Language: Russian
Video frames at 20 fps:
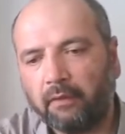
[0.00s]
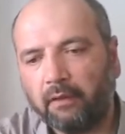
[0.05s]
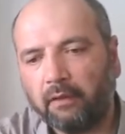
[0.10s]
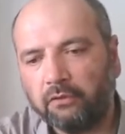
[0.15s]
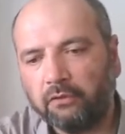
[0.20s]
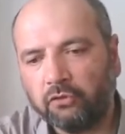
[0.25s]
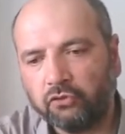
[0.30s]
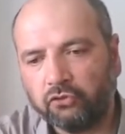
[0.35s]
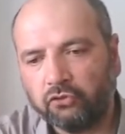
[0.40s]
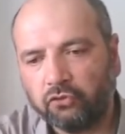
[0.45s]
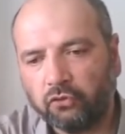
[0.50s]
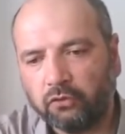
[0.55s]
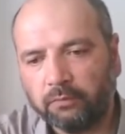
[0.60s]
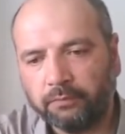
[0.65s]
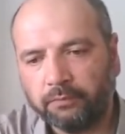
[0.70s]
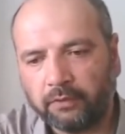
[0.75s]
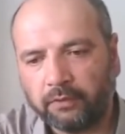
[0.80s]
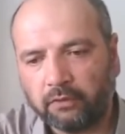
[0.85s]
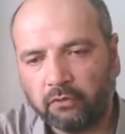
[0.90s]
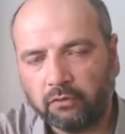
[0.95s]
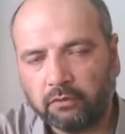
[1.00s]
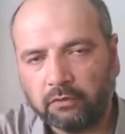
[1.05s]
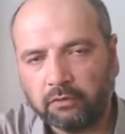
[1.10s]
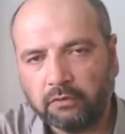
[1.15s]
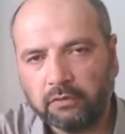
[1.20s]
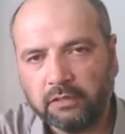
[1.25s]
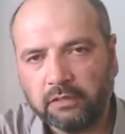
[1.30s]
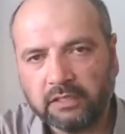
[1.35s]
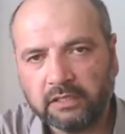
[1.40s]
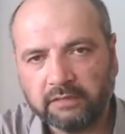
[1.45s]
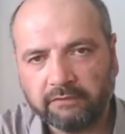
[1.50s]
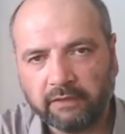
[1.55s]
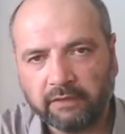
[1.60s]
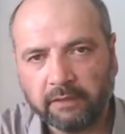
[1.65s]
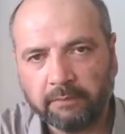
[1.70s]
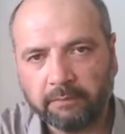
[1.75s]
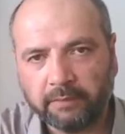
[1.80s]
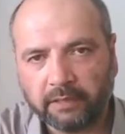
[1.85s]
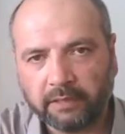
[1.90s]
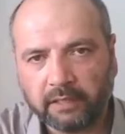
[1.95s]
то, что он пророк, ни
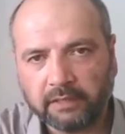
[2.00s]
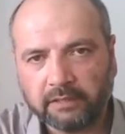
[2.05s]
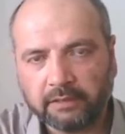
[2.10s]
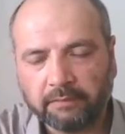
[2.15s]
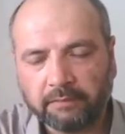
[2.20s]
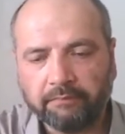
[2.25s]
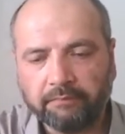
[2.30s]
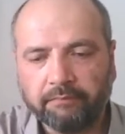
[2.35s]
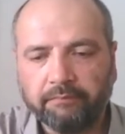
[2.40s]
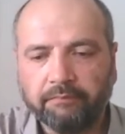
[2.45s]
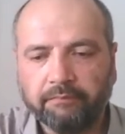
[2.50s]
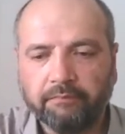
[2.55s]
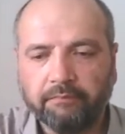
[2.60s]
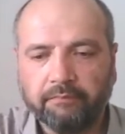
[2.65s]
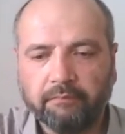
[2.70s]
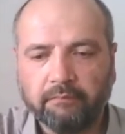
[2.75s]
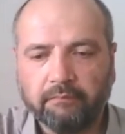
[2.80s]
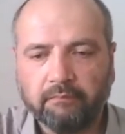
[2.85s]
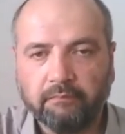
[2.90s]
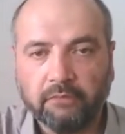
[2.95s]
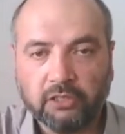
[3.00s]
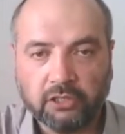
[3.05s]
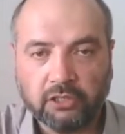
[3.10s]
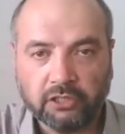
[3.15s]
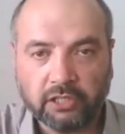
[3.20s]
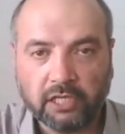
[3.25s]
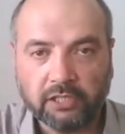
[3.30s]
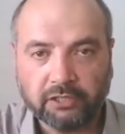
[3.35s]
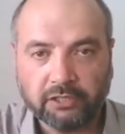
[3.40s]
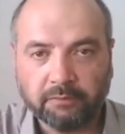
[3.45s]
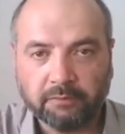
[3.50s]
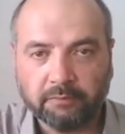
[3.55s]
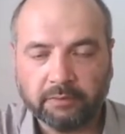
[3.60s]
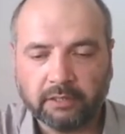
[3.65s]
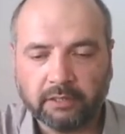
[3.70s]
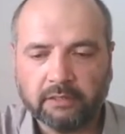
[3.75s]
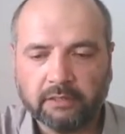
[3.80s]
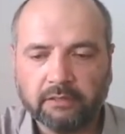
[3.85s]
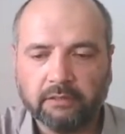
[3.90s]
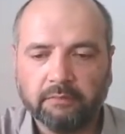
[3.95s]
своим братьям, ближайшим
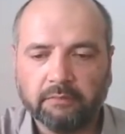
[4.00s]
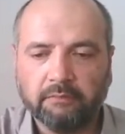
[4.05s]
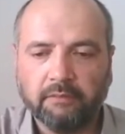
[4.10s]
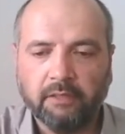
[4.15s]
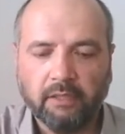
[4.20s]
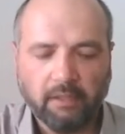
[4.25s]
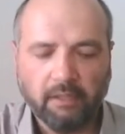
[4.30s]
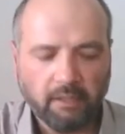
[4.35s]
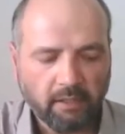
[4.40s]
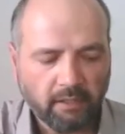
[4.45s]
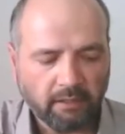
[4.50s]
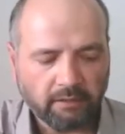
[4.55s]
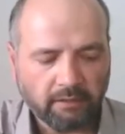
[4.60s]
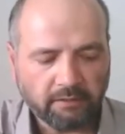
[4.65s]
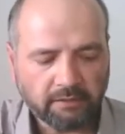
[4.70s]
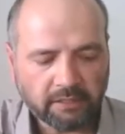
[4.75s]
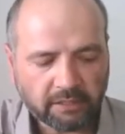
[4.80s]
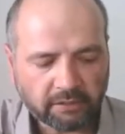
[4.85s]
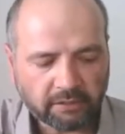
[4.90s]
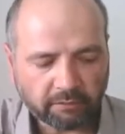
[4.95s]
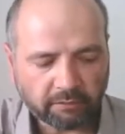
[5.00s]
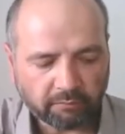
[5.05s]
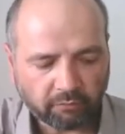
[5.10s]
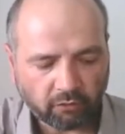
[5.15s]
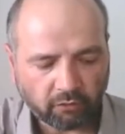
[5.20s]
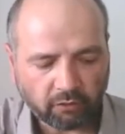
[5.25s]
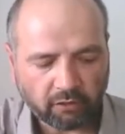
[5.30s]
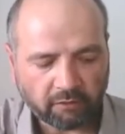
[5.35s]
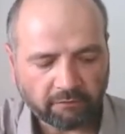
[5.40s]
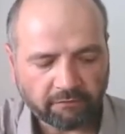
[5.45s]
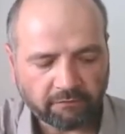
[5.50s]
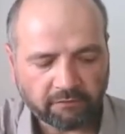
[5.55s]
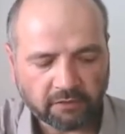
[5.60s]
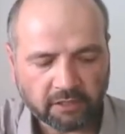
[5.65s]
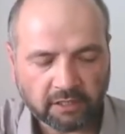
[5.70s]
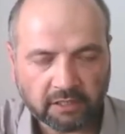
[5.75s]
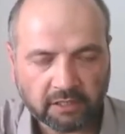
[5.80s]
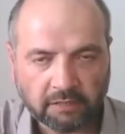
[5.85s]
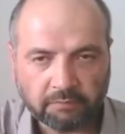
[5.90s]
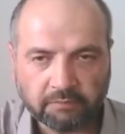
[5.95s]
братьям, ни тем более в
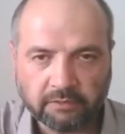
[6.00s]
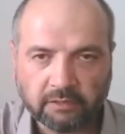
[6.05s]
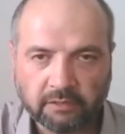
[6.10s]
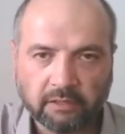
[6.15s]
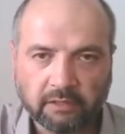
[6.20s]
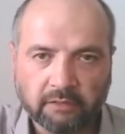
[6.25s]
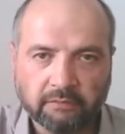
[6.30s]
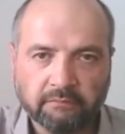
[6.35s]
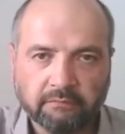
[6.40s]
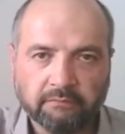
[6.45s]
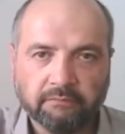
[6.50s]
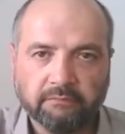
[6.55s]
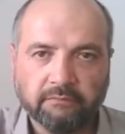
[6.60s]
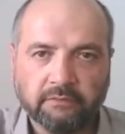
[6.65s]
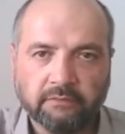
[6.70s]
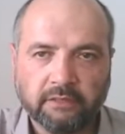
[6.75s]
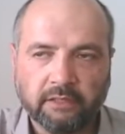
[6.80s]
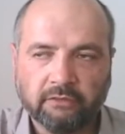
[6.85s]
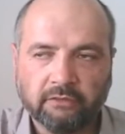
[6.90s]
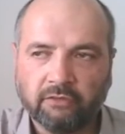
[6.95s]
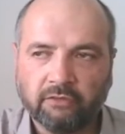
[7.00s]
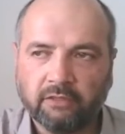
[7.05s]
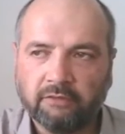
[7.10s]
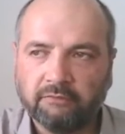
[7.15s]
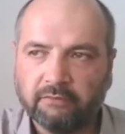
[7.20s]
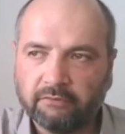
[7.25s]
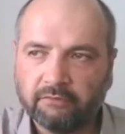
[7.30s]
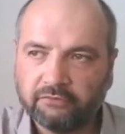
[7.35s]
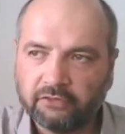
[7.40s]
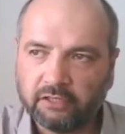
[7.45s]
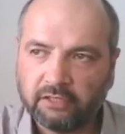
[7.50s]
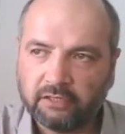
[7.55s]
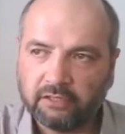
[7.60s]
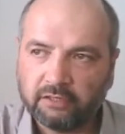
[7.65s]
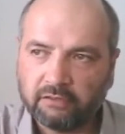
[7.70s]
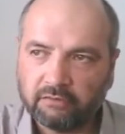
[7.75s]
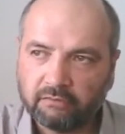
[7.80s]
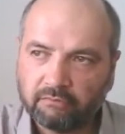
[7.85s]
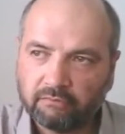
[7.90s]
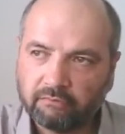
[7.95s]
Египте, которые
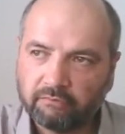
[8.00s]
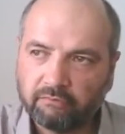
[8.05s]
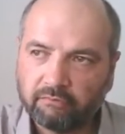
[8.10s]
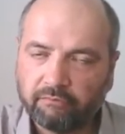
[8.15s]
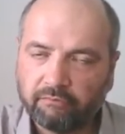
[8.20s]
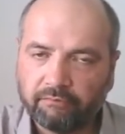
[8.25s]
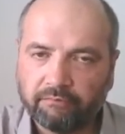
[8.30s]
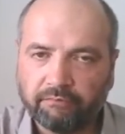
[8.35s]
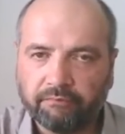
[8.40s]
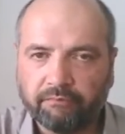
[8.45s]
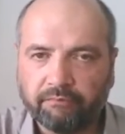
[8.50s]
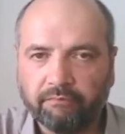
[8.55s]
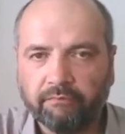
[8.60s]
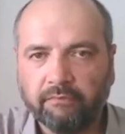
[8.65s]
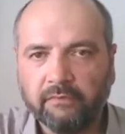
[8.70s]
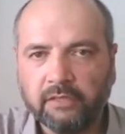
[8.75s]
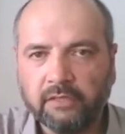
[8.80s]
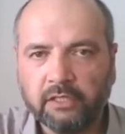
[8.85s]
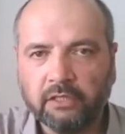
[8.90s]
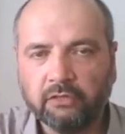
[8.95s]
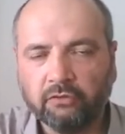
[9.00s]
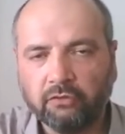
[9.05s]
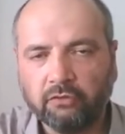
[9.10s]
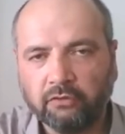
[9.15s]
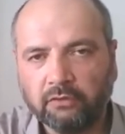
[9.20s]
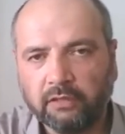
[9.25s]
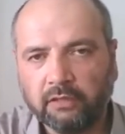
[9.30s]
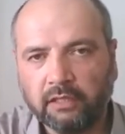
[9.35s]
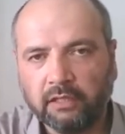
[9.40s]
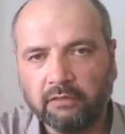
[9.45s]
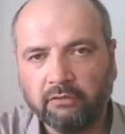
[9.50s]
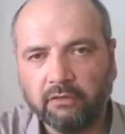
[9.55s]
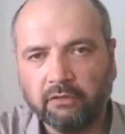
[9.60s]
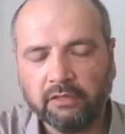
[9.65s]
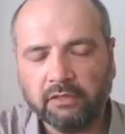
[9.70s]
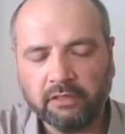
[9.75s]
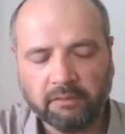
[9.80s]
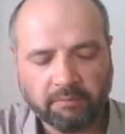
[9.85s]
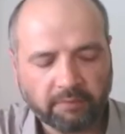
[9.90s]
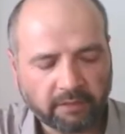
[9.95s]
вообще никто для него,
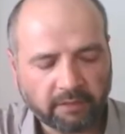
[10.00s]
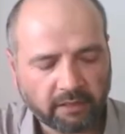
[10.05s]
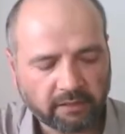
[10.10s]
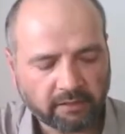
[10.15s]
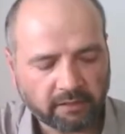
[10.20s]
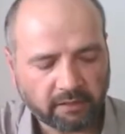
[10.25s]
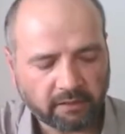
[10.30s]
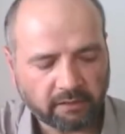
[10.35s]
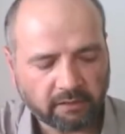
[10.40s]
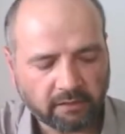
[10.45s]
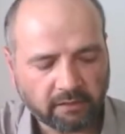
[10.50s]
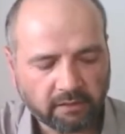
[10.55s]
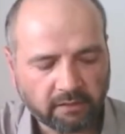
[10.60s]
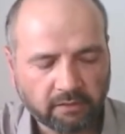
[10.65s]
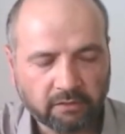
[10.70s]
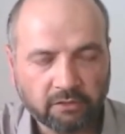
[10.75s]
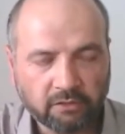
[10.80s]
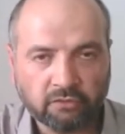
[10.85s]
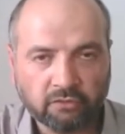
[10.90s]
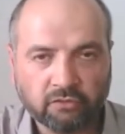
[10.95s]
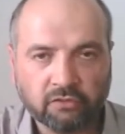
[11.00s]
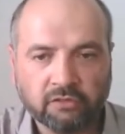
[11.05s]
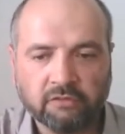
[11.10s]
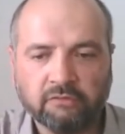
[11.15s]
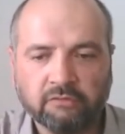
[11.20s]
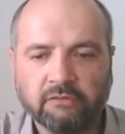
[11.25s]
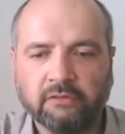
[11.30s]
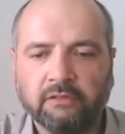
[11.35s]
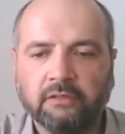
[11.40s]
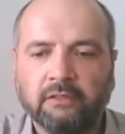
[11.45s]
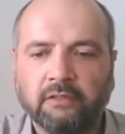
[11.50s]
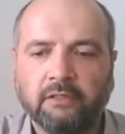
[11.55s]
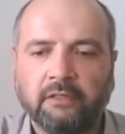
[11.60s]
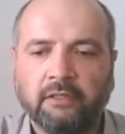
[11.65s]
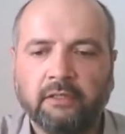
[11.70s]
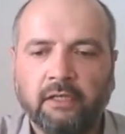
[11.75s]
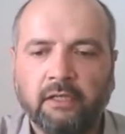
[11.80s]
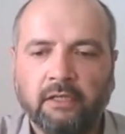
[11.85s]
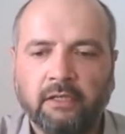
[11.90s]
ни братья, ни, ни родственники –